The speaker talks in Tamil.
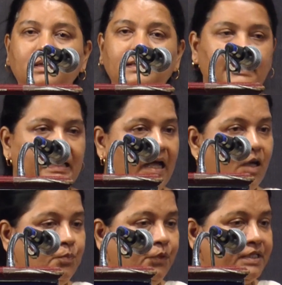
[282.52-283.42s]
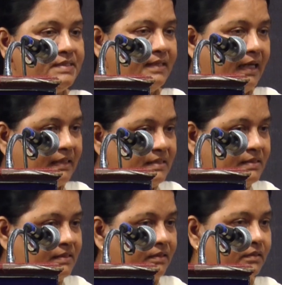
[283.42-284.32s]
இத்தனை ஆம்புலன்ஸ்
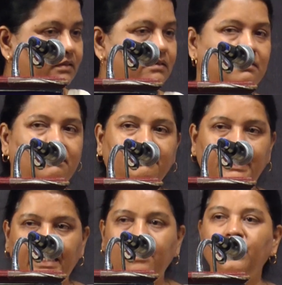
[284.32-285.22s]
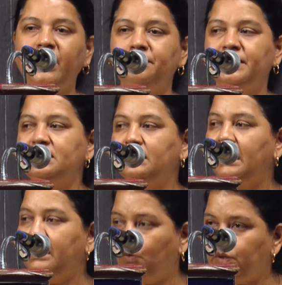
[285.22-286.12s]
அரசு என்ன ஒரே
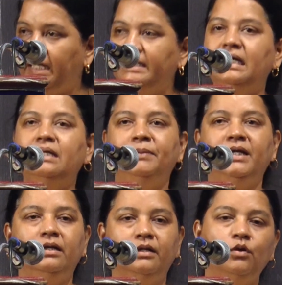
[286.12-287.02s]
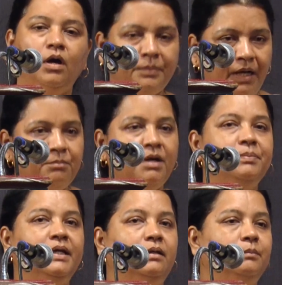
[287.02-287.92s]
பிரச்சனை கொஞ்சம் ஐயா பேர்ல இருக்கும் அப்புறம் அம்மா
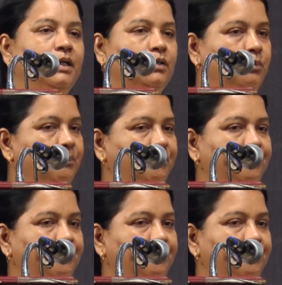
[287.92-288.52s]
பேர்ல மாறும்